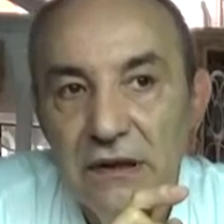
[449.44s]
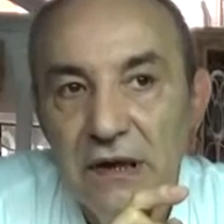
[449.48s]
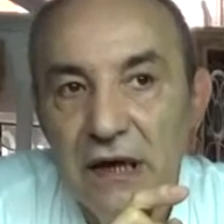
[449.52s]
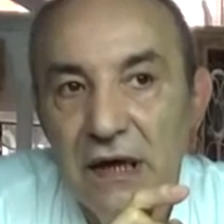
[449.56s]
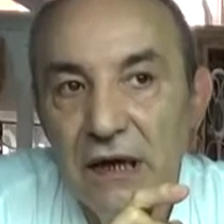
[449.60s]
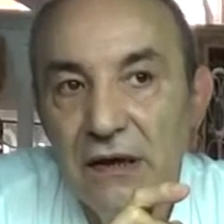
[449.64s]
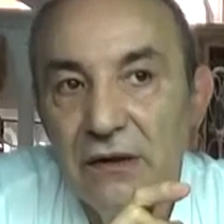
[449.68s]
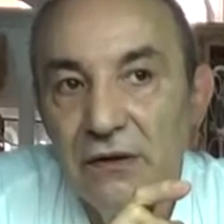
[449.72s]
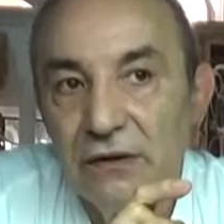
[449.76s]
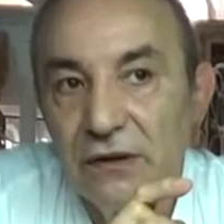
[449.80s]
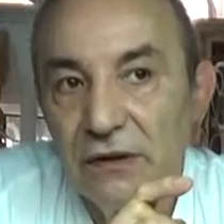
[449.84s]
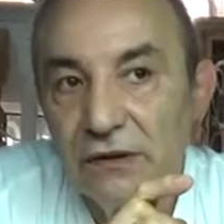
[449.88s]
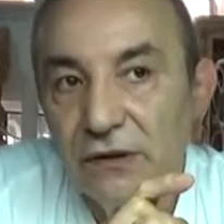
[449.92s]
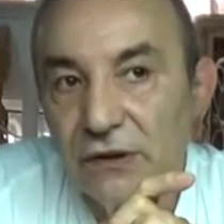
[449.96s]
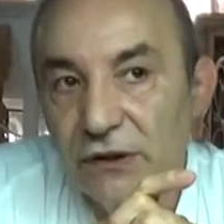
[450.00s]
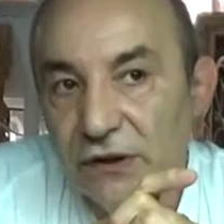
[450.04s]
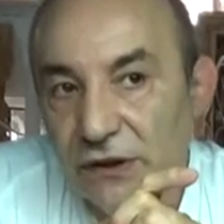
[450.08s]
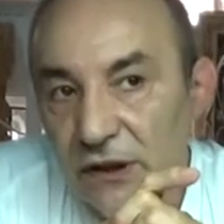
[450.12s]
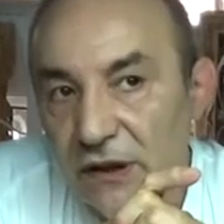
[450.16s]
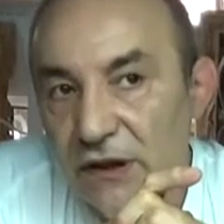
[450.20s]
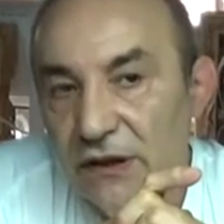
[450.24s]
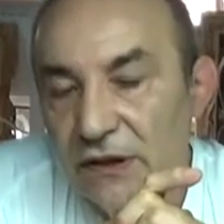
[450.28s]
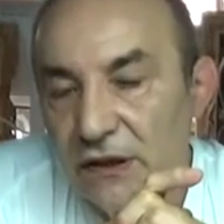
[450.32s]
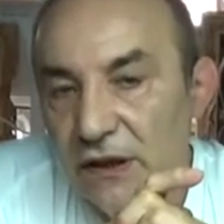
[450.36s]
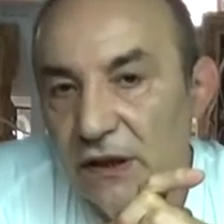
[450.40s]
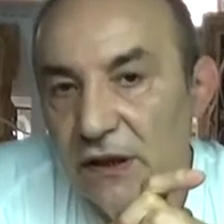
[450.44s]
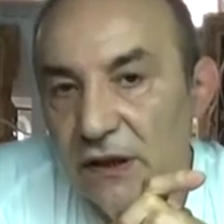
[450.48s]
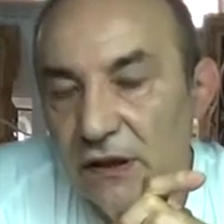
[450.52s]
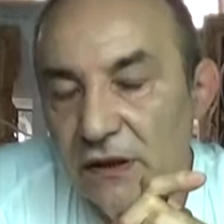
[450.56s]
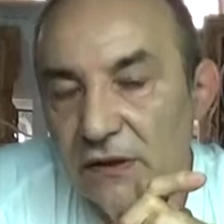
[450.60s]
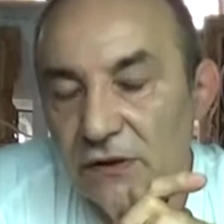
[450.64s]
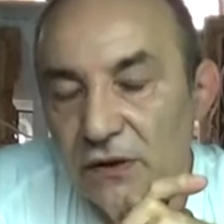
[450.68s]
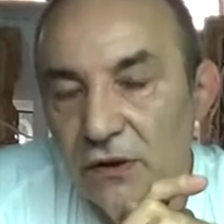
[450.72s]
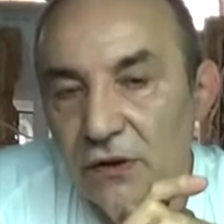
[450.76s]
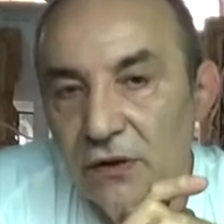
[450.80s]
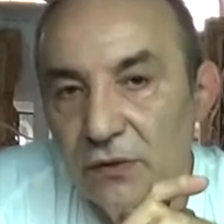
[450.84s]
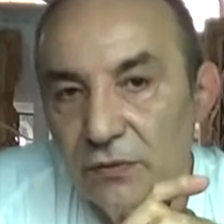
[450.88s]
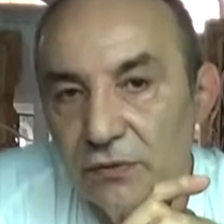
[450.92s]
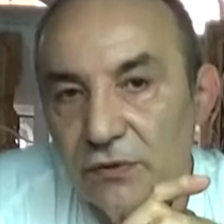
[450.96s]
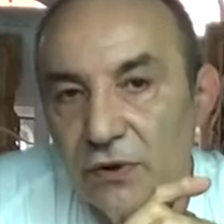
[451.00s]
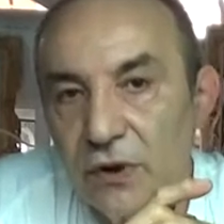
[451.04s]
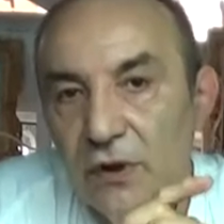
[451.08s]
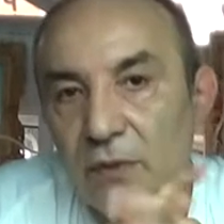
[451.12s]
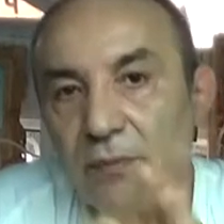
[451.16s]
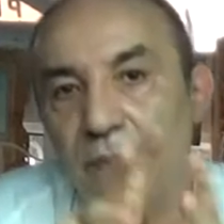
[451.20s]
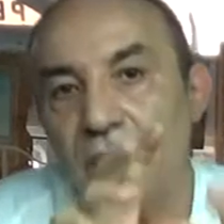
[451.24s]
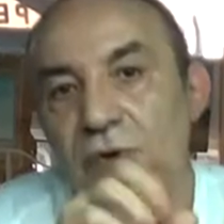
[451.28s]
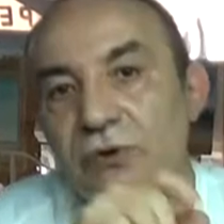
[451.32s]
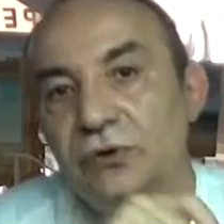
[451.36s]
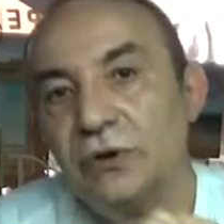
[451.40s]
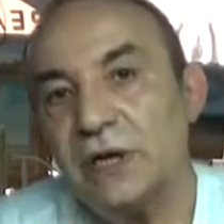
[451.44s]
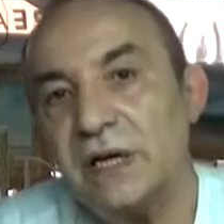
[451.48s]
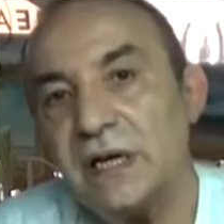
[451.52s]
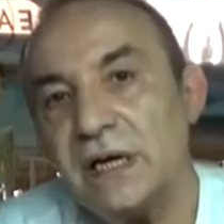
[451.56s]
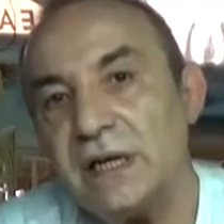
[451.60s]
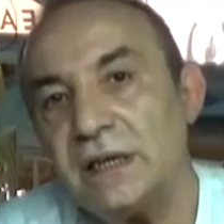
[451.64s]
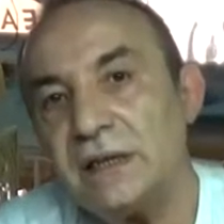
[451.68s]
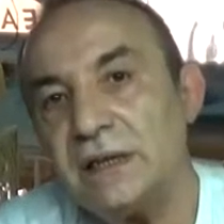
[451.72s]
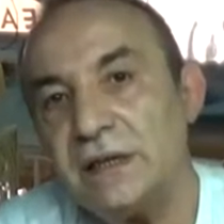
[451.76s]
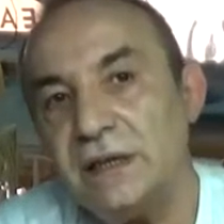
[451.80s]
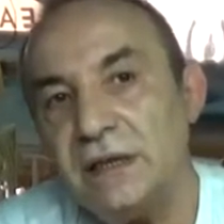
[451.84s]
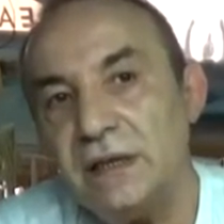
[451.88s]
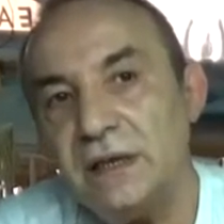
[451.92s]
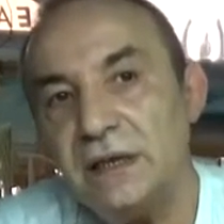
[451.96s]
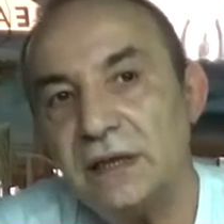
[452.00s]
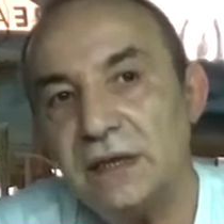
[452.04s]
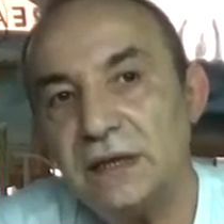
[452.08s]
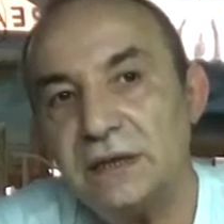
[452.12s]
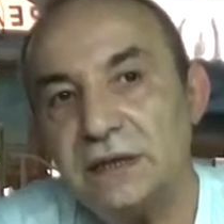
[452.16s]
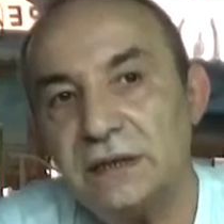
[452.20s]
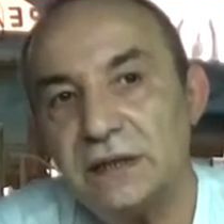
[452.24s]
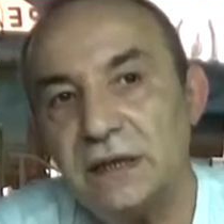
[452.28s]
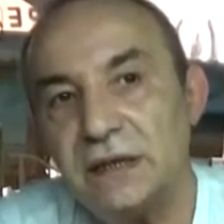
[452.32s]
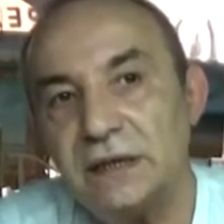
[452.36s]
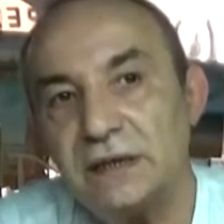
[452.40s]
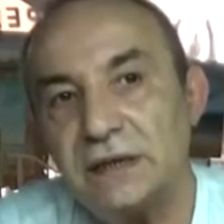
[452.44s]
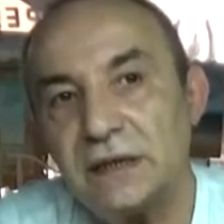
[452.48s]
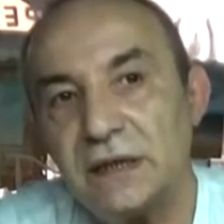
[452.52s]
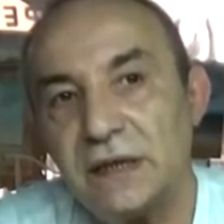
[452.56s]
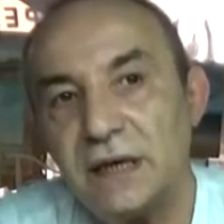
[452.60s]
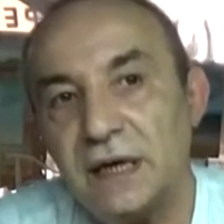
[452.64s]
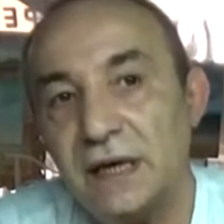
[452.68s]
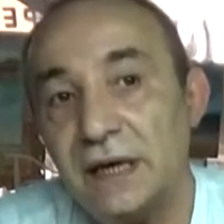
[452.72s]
E ho detto sì, sì, te lo, te lo posso garantire, eccetera.